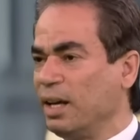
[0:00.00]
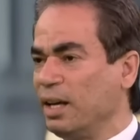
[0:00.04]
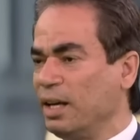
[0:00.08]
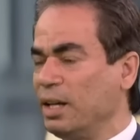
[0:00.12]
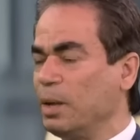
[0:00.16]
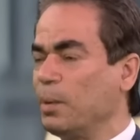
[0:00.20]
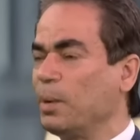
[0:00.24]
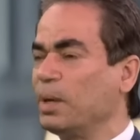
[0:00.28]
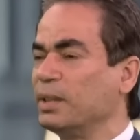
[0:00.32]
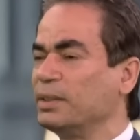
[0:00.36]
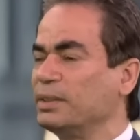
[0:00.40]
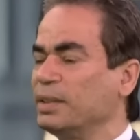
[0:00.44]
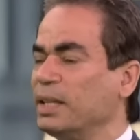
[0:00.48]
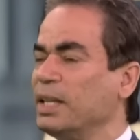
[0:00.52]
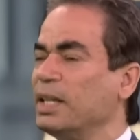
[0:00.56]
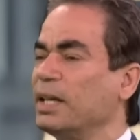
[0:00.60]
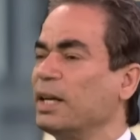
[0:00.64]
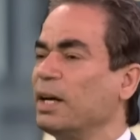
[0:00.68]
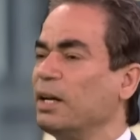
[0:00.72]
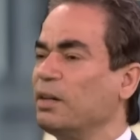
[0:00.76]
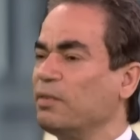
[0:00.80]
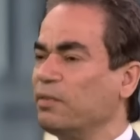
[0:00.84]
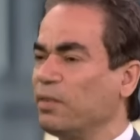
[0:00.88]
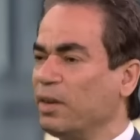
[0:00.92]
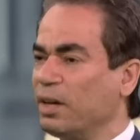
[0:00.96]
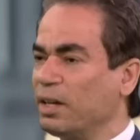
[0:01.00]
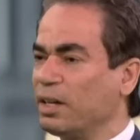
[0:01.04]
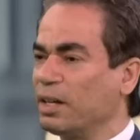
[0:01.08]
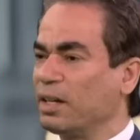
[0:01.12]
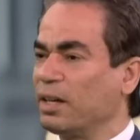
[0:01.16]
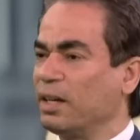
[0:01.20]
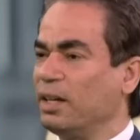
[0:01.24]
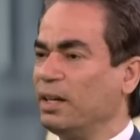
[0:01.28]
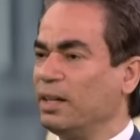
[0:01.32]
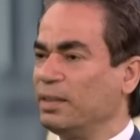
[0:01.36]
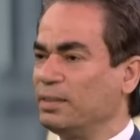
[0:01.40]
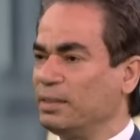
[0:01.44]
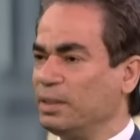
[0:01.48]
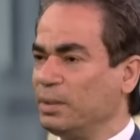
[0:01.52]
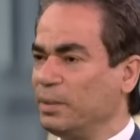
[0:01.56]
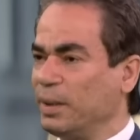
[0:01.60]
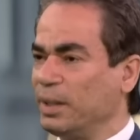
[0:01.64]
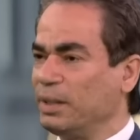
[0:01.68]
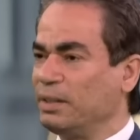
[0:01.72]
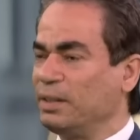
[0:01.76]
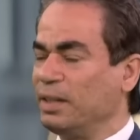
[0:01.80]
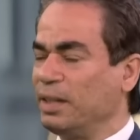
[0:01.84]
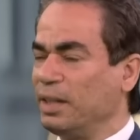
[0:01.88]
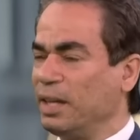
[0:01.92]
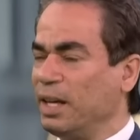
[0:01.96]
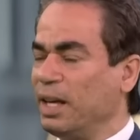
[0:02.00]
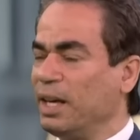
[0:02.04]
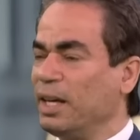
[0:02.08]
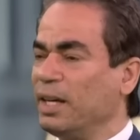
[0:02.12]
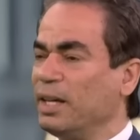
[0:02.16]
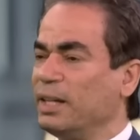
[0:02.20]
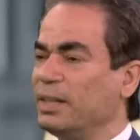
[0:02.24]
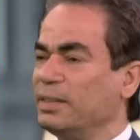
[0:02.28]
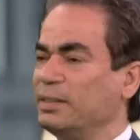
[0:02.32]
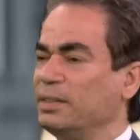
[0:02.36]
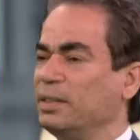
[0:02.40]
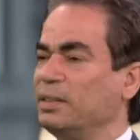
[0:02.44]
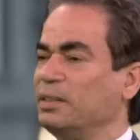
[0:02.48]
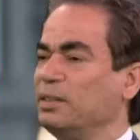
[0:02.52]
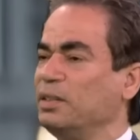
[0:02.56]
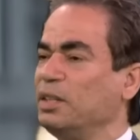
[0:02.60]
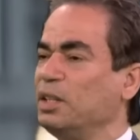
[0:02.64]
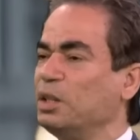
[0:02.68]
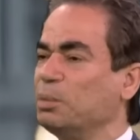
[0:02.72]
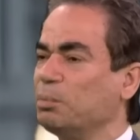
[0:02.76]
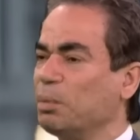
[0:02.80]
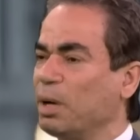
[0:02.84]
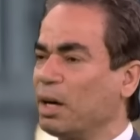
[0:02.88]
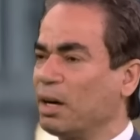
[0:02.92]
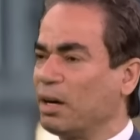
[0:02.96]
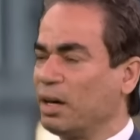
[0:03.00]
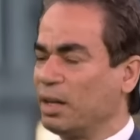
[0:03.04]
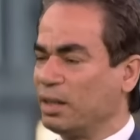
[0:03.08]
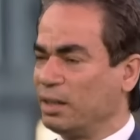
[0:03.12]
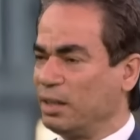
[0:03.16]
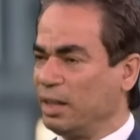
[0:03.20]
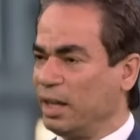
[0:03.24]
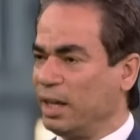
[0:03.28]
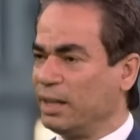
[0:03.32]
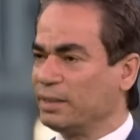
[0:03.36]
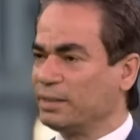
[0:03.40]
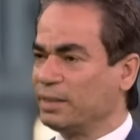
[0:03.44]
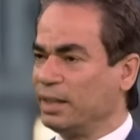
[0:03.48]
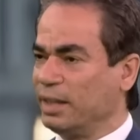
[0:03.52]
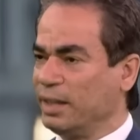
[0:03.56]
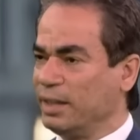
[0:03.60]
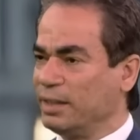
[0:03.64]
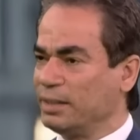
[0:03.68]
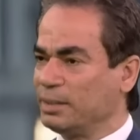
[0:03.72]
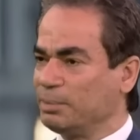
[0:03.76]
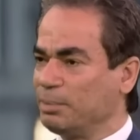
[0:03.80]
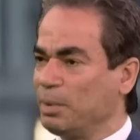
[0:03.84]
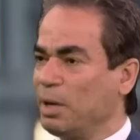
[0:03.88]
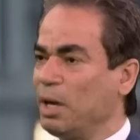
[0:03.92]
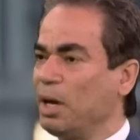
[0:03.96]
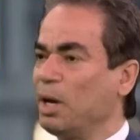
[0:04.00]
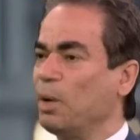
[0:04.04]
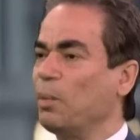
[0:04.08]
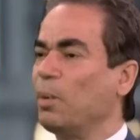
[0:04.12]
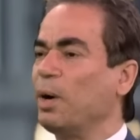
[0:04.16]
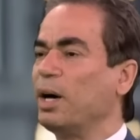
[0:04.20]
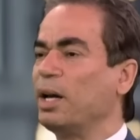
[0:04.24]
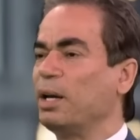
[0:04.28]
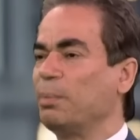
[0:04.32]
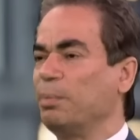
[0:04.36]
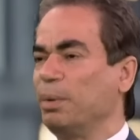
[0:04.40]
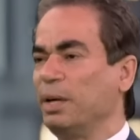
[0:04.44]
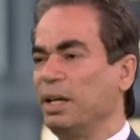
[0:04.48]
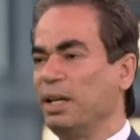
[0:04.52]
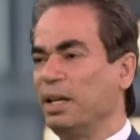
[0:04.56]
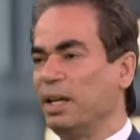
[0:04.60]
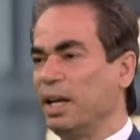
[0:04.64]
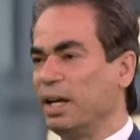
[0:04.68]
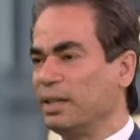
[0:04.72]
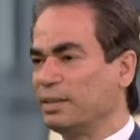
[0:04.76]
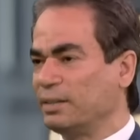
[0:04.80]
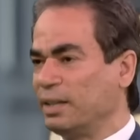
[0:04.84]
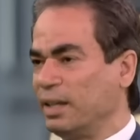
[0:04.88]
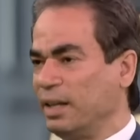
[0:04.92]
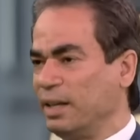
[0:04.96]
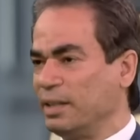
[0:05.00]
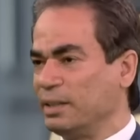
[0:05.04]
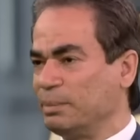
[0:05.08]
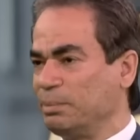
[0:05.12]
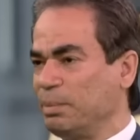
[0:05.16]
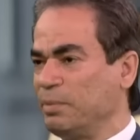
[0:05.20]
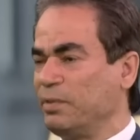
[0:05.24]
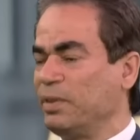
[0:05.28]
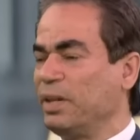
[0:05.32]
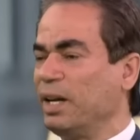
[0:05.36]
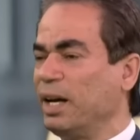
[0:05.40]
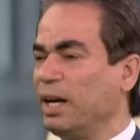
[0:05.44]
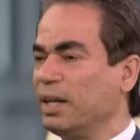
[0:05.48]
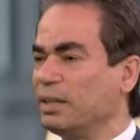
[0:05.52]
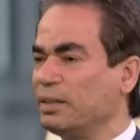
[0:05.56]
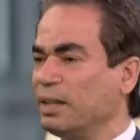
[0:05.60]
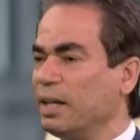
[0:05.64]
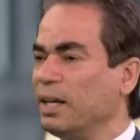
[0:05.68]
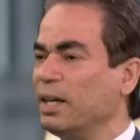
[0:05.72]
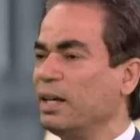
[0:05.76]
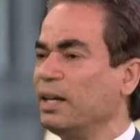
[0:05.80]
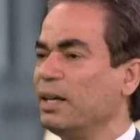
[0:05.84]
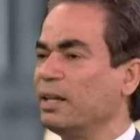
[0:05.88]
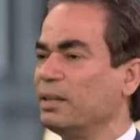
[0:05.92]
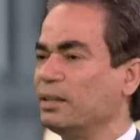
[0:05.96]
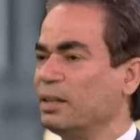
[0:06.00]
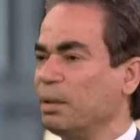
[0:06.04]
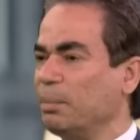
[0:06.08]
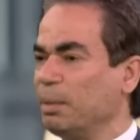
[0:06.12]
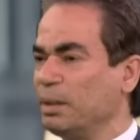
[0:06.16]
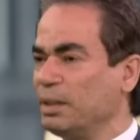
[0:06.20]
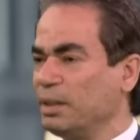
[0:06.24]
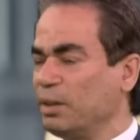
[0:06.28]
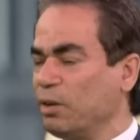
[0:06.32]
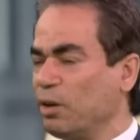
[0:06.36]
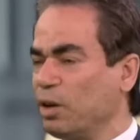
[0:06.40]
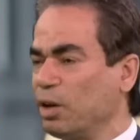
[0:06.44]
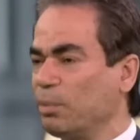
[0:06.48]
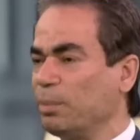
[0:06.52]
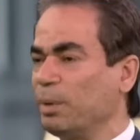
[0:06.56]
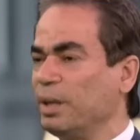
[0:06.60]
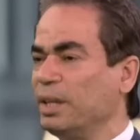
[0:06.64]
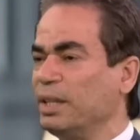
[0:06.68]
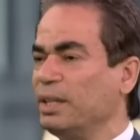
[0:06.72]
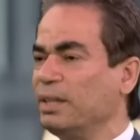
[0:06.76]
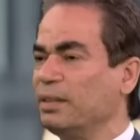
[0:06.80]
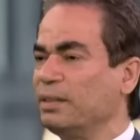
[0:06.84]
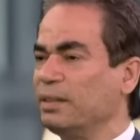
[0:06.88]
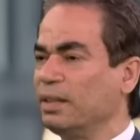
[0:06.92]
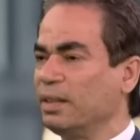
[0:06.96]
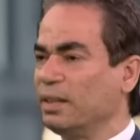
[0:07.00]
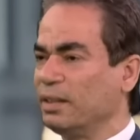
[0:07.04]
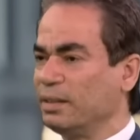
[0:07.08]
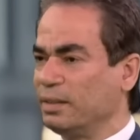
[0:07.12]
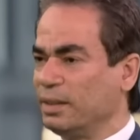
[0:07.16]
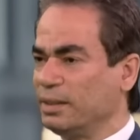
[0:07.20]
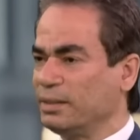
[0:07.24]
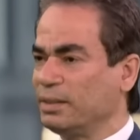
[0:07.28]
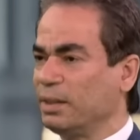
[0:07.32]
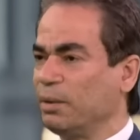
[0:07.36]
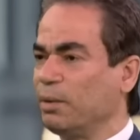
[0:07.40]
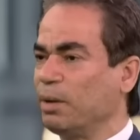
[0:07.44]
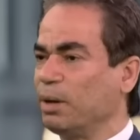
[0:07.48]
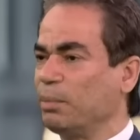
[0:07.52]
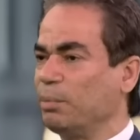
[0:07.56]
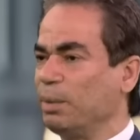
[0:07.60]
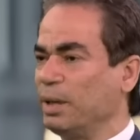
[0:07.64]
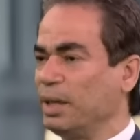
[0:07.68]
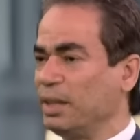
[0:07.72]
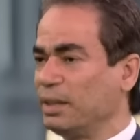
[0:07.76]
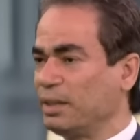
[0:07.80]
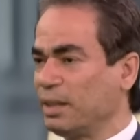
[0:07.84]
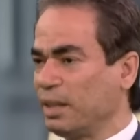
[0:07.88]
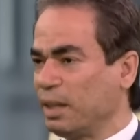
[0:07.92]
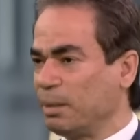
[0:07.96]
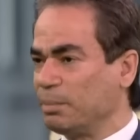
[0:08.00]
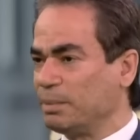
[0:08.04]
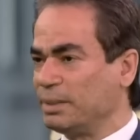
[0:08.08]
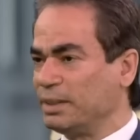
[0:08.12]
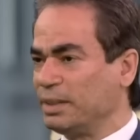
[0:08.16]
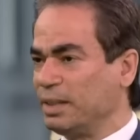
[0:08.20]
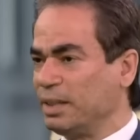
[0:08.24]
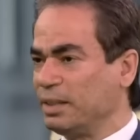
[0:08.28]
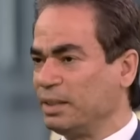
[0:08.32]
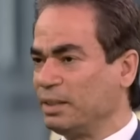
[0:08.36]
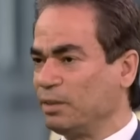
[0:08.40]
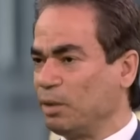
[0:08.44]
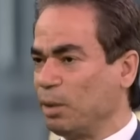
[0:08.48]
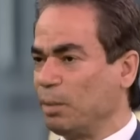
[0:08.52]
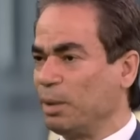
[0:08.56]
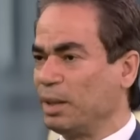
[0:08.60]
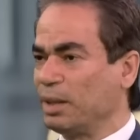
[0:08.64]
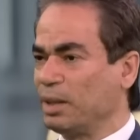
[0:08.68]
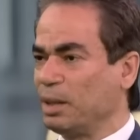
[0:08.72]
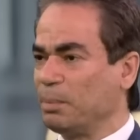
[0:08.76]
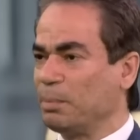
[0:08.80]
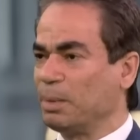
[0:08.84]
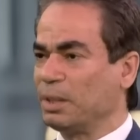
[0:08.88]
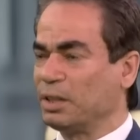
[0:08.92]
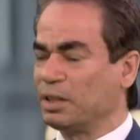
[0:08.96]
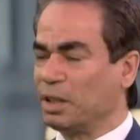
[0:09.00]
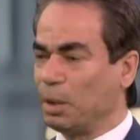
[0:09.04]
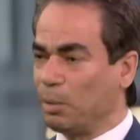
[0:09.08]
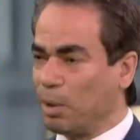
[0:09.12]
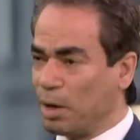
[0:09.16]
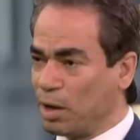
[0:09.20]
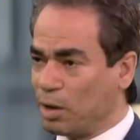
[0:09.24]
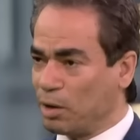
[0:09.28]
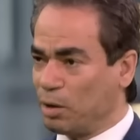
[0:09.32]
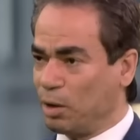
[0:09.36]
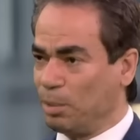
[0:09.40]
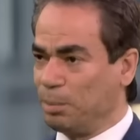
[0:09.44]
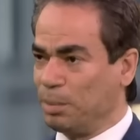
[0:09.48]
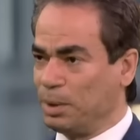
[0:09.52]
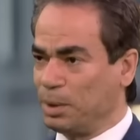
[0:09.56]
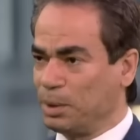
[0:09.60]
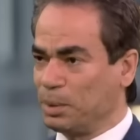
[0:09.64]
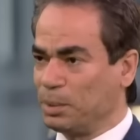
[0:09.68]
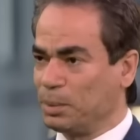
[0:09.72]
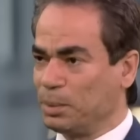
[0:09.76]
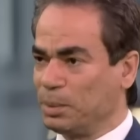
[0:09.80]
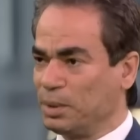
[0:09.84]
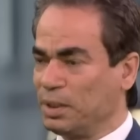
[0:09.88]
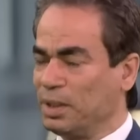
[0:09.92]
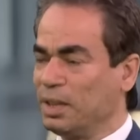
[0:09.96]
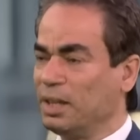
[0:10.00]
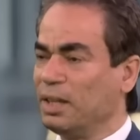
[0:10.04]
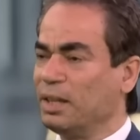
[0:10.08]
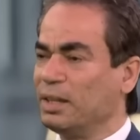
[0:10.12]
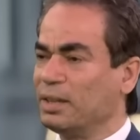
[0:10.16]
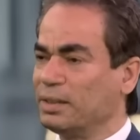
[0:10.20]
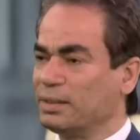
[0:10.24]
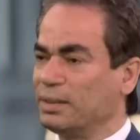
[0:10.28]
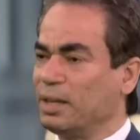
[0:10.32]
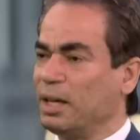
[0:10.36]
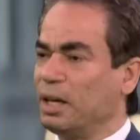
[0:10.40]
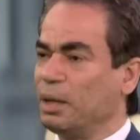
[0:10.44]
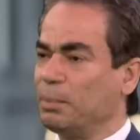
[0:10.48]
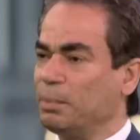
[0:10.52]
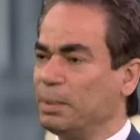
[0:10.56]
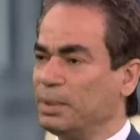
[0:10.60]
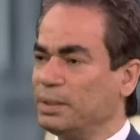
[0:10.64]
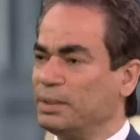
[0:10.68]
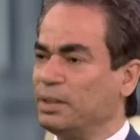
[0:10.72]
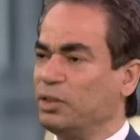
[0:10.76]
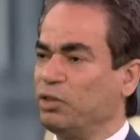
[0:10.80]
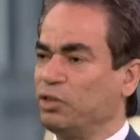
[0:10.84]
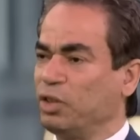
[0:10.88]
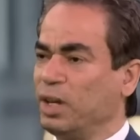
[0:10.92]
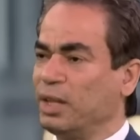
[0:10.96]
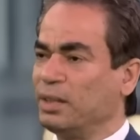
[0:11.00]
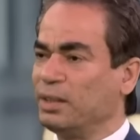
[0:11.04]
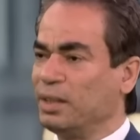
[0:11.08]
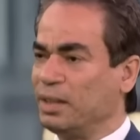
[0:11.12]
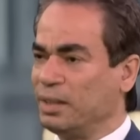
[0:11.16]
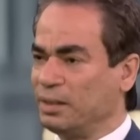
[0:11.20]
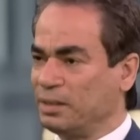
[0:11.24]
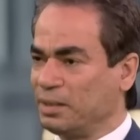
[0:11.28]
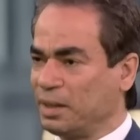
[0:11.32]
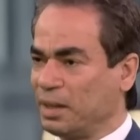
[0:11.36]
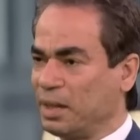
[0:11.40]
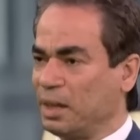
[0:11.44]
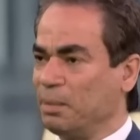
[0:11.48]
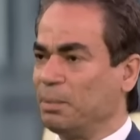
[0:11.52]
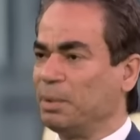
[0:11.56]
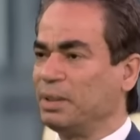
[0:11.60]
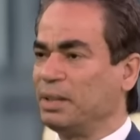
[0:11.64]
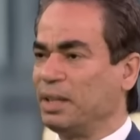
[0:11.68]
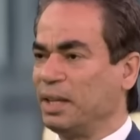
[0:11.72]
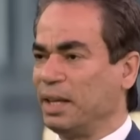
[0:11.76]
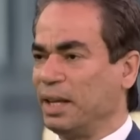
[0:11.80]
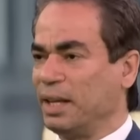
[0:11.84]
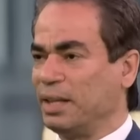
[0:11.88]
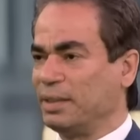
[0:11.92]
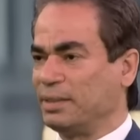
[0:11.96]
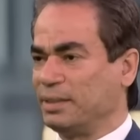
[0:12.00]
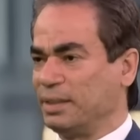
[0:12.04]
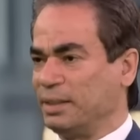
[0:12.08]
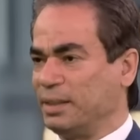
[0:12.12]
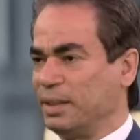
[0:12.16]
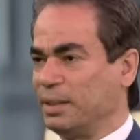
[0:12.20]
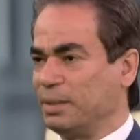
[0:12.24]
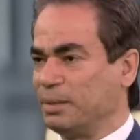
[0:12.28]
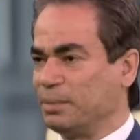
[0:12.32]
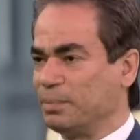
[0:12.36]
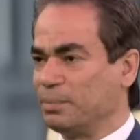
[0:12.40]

لا يوجد ذلك الفارق الذي يؤدي إلى 60 مقعد لهذا الحزب و40 لهذا الحزب في العادة 48 49 50 ومن ثم التوقع بيكون صعب شأن الانتخابات الرئاسية